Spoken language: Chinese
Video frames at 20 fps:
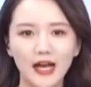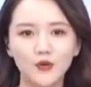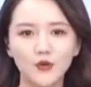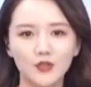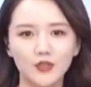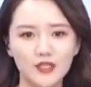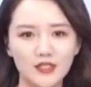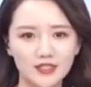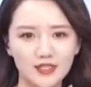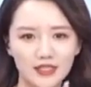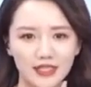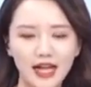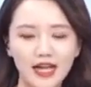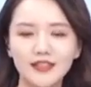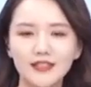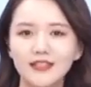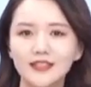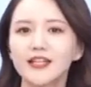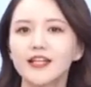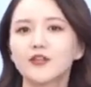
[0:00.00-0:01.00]
的其他的
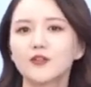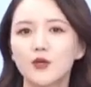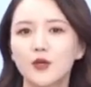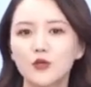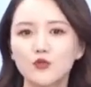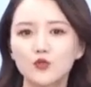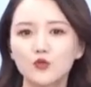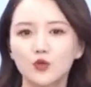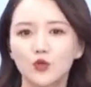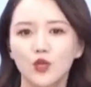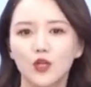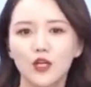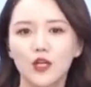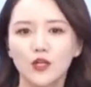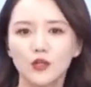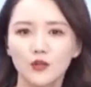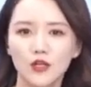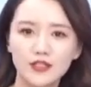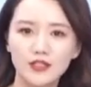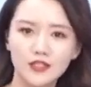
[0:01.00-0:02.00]
营养元素，
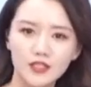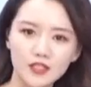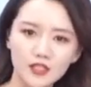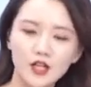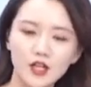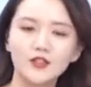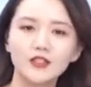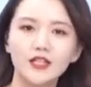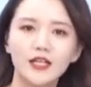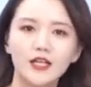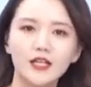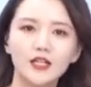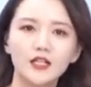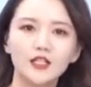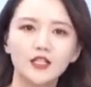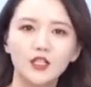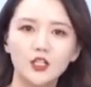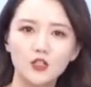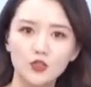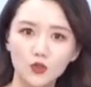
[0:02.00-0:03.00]
对青少年
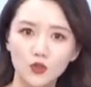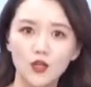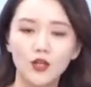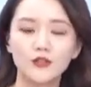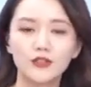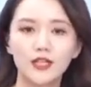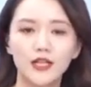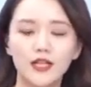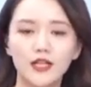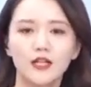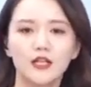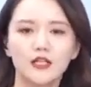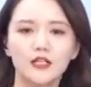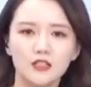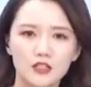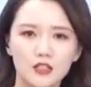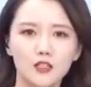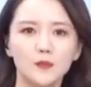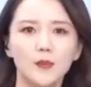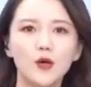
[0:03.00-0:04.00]
和中老年，其实
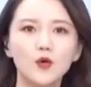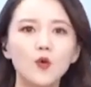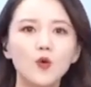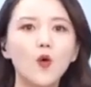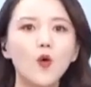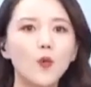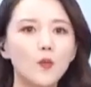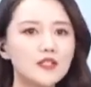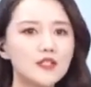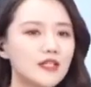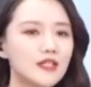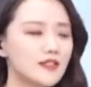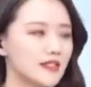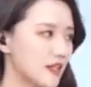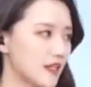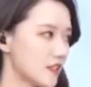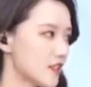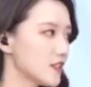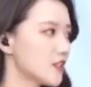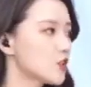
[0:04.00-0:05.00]
包括我们现在这
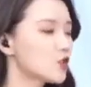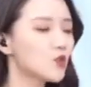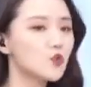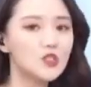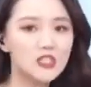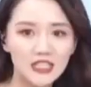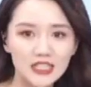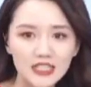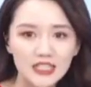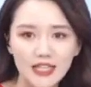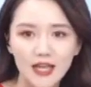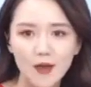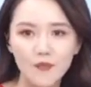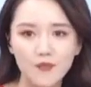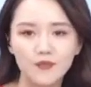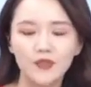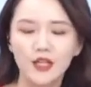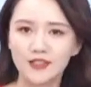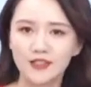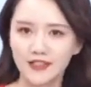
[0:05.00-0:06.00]
些中青年，
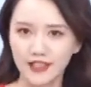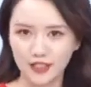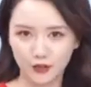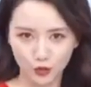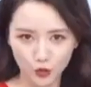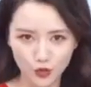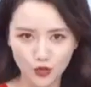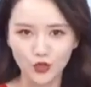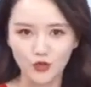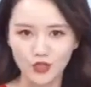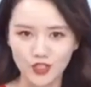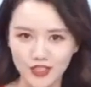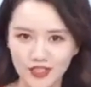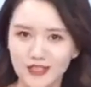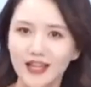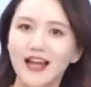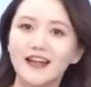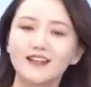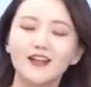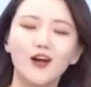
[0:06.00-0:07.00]
也都是有极
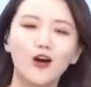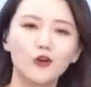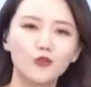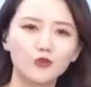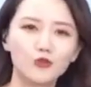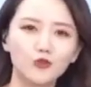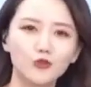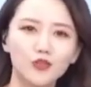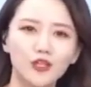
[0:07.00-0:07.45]
大的好处的。